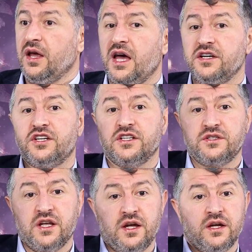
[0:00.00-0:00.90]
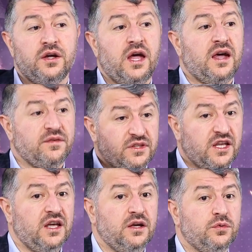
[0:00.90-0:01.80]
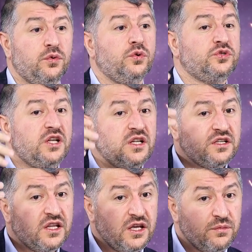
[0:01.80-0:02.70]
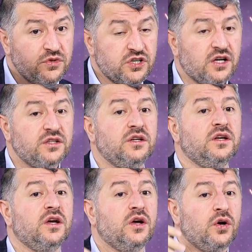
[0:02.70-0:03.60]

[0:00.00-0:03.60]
Herkes de evde özellikle imkanı